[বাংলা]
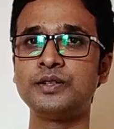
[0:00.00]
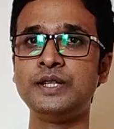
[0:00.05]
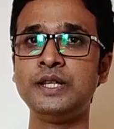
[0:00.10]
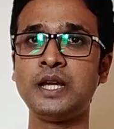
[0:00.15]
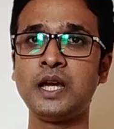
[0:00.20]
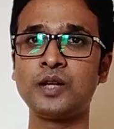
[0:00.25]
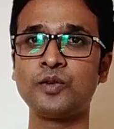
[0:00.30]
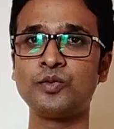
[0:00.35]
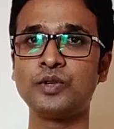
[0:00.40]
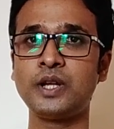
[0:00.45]

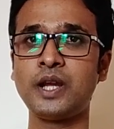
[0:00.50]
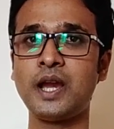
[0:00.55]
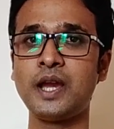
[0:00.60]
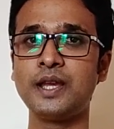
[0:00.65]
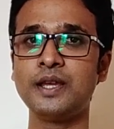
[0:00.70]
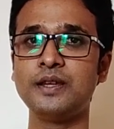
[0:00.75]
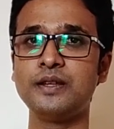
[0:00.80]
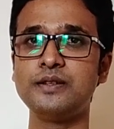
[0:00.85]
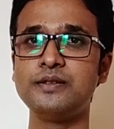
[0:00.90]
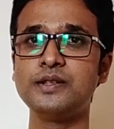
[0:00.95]
শিকার করে
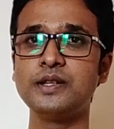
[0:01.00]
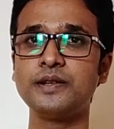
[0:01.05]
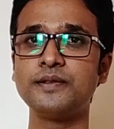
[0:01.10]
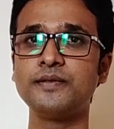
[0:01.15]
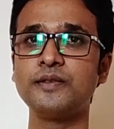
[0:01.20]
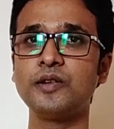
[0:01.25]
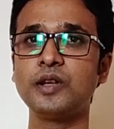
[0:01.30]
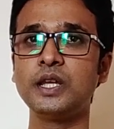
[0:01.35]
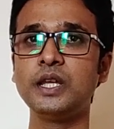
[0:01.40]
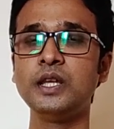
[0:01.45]
খায়
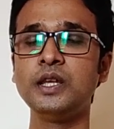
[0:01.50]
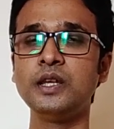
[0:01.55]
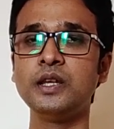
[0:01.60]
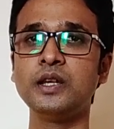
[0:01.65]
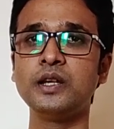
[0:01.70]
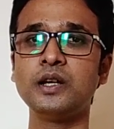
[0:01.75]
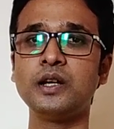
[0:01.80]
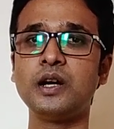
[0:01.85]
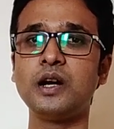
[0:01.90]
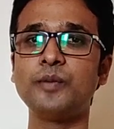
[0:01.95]
যার ফলে
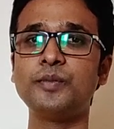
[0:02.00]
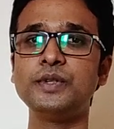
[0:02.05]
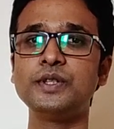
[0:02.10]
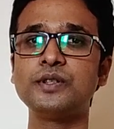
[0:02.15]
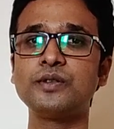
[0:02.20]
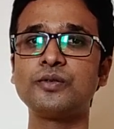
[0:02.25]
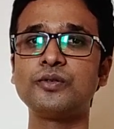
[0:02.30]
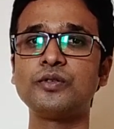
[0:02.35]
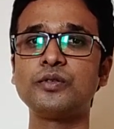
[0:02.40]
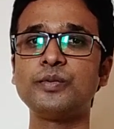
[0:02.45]
আপনি
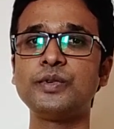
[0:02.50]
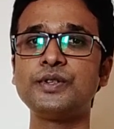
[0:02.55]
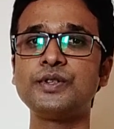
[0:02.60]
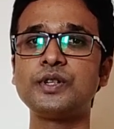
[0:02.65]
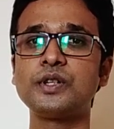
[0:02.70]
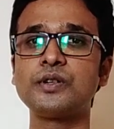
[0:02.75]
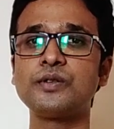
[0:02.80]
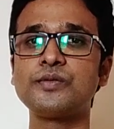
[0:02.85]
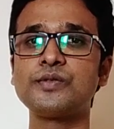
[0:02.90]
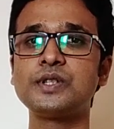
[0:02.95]
যেটা করবেন
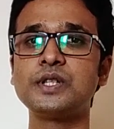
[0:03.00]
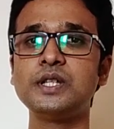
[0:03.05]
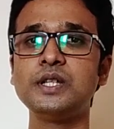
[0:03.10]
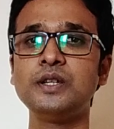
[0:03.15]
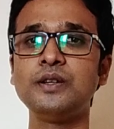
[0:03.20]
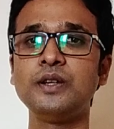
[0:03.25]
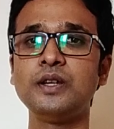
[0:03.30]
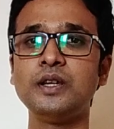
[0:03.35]
সেটা হচ্ছে